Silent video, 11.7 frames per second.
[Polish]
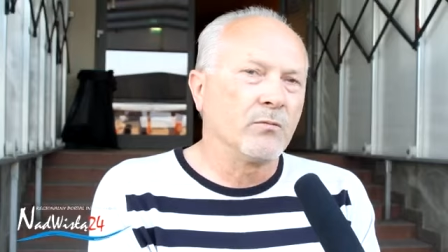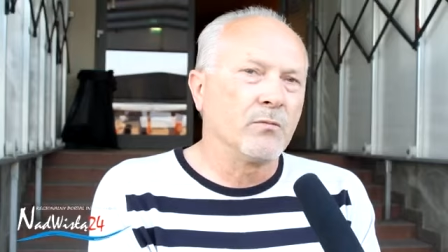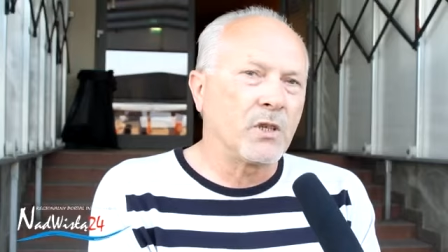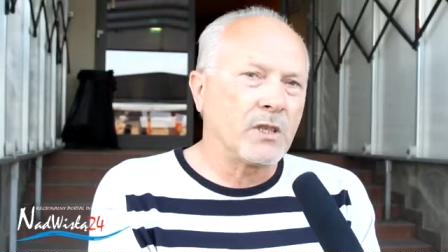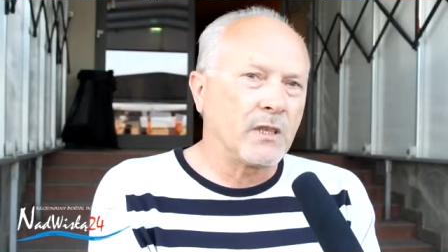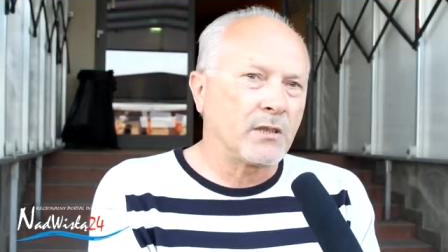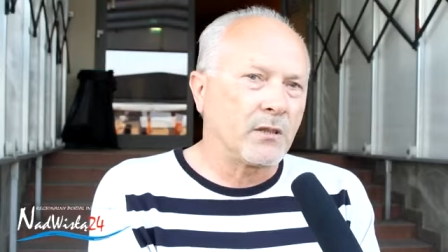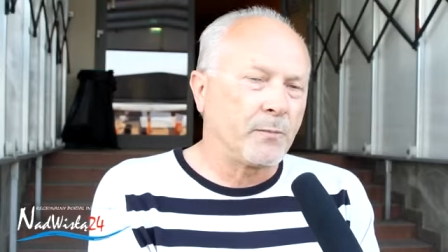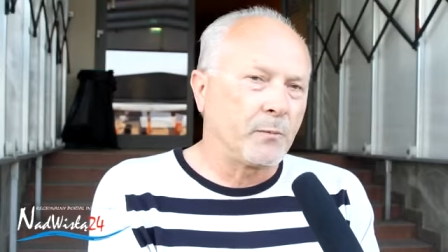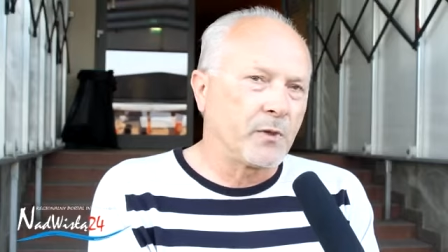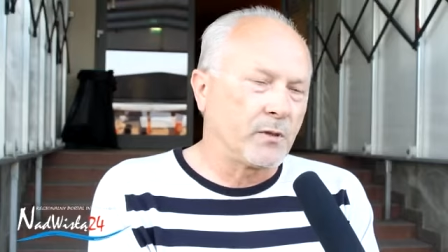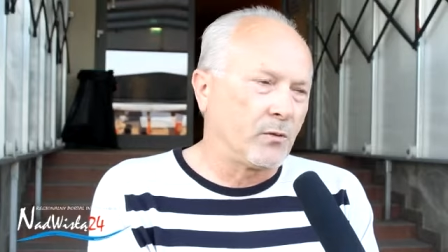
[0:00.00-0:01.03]
Myślę, że
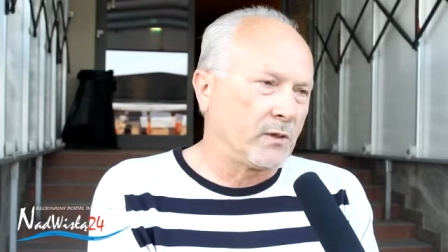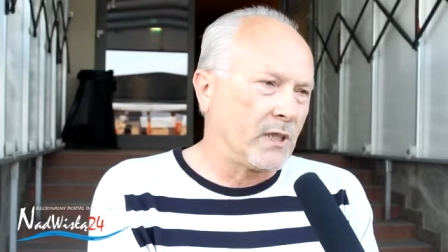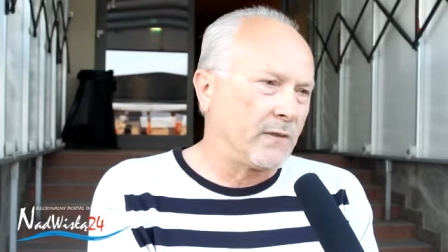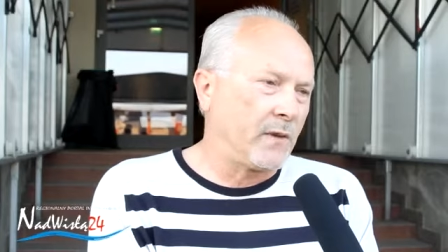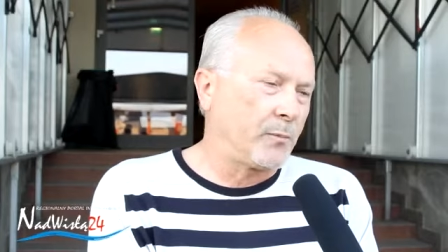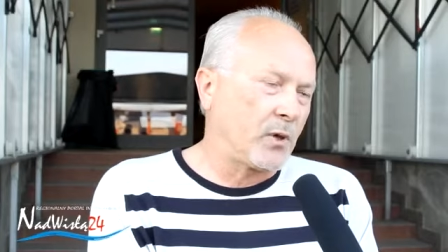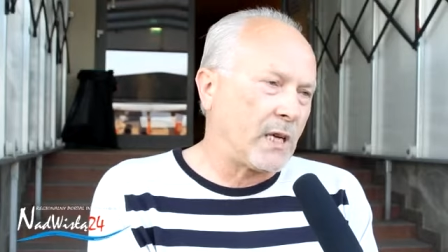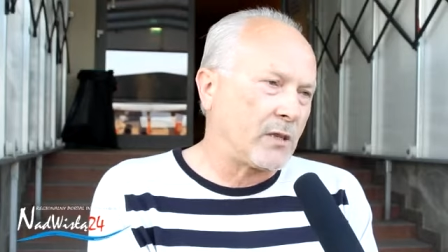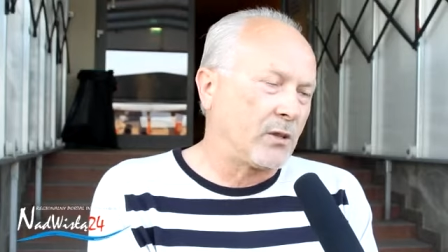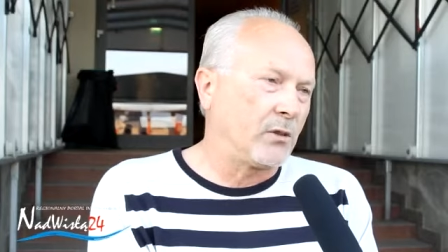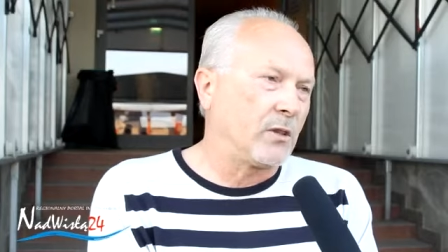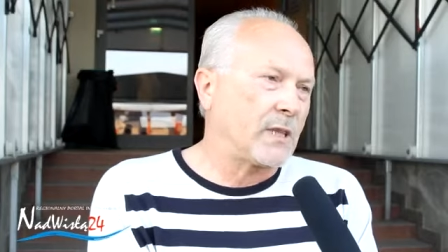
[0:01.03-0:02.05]
po prostu te dwie
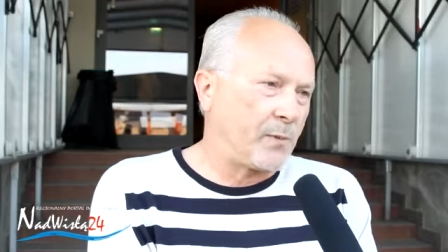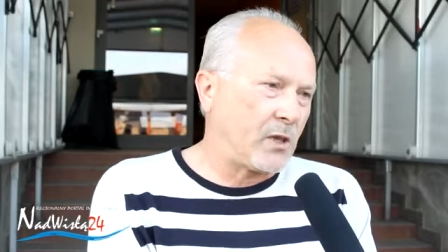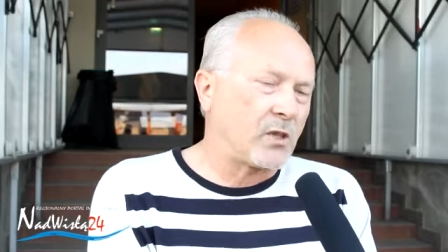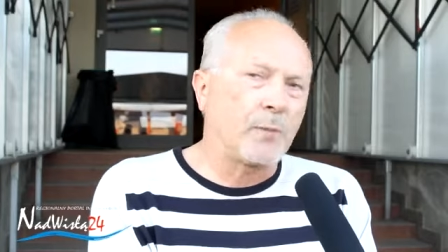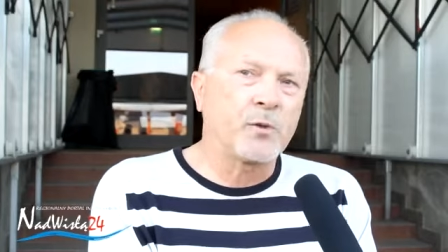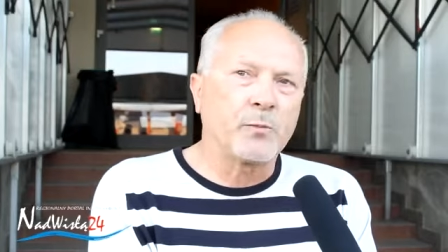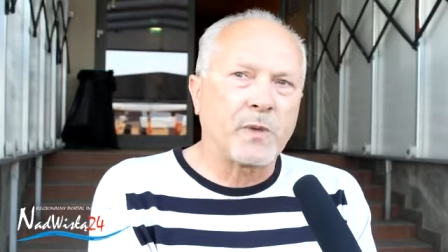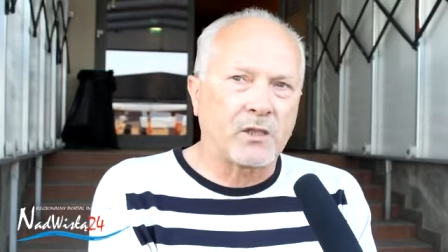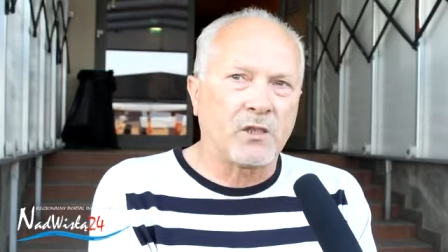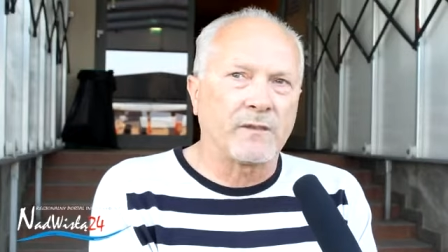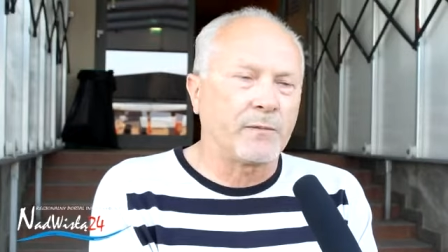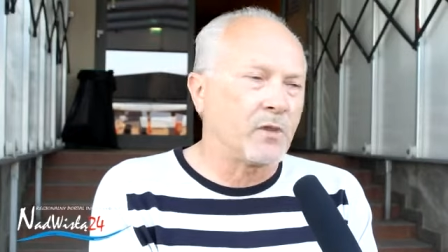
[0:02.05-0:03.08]
porażki, no ta pierwsza
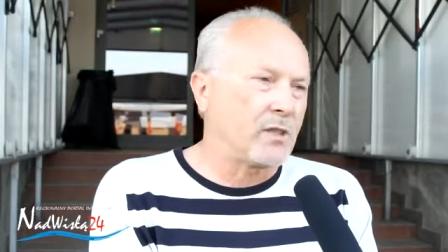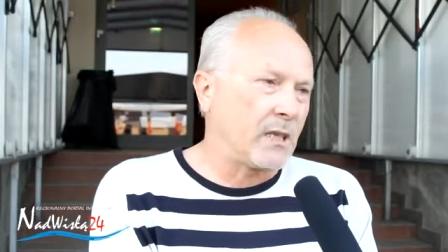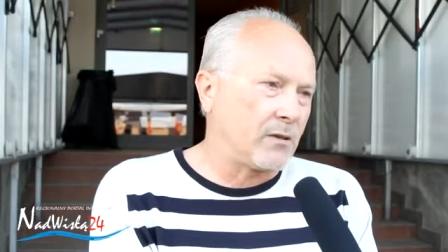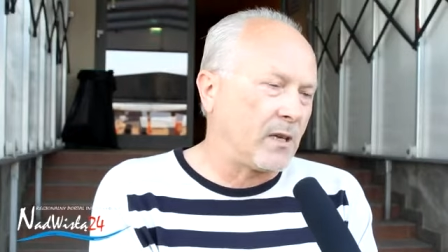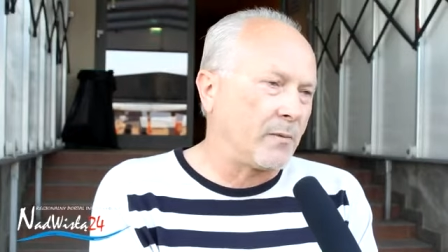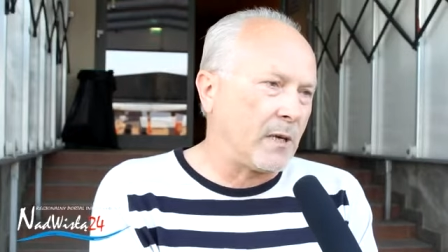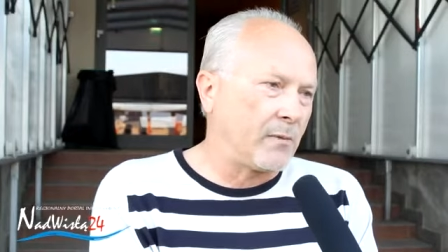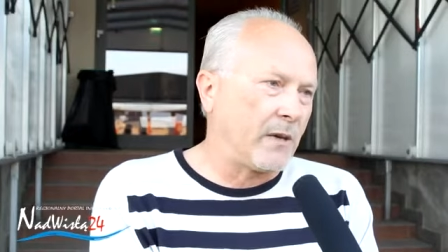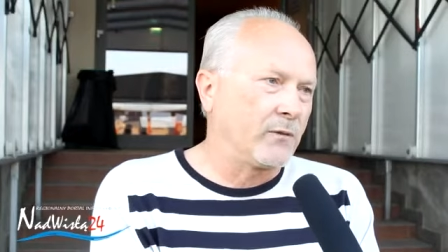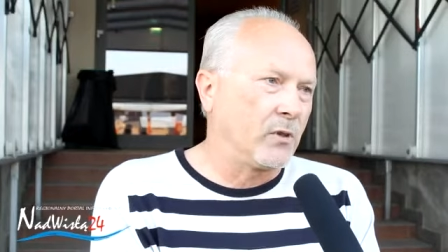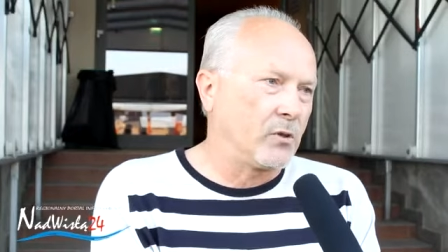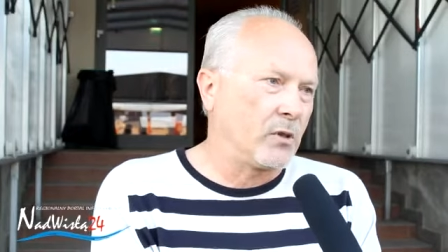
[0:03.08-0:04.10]
przypadkowa, bo stracona bramka
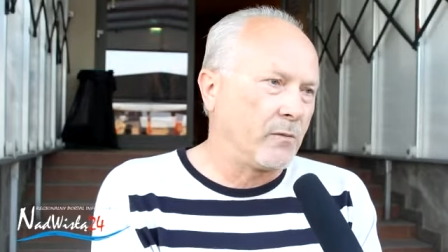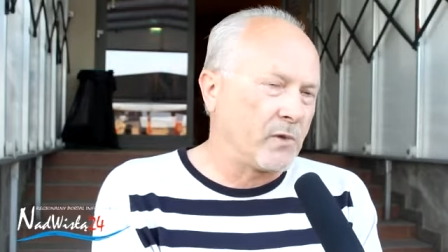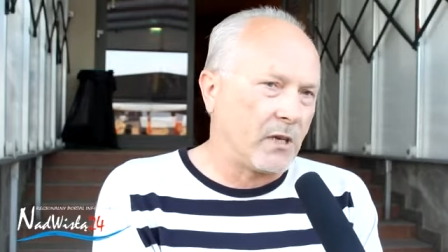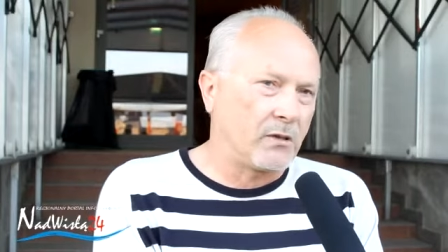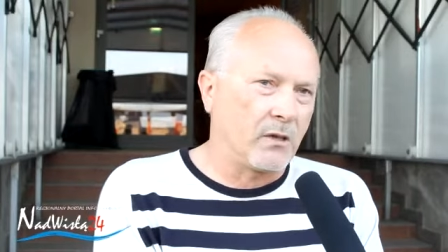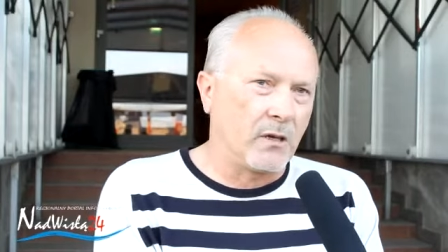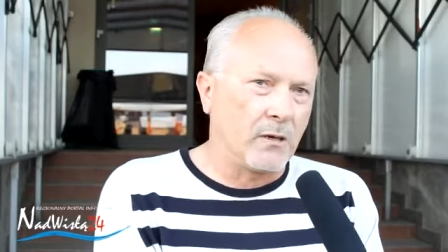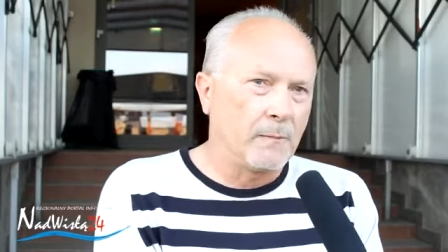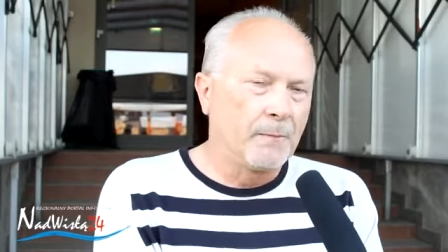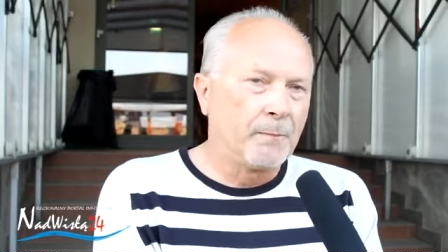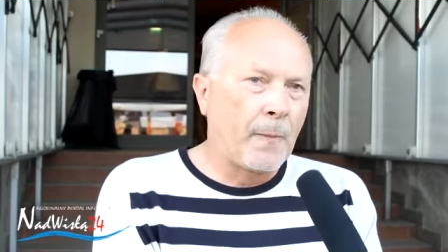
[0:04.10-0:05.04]
w doliczonym czasie gry,